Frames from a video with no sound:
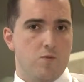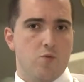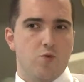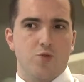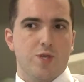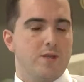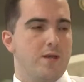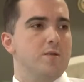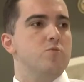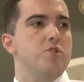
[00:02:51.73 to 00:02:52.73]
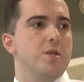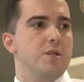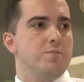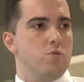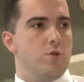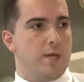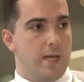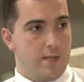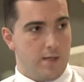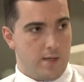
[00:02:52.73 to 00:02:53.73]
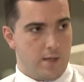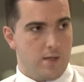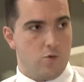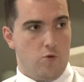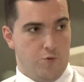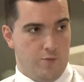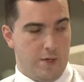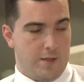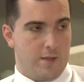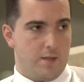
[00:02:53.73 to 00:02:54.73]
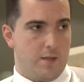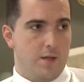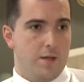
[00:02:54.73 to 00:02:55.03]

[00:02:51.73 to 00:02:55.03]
Bu yüzden de yani müşterilerimiz buraya geldiğinde, koltuğu beğendiğinde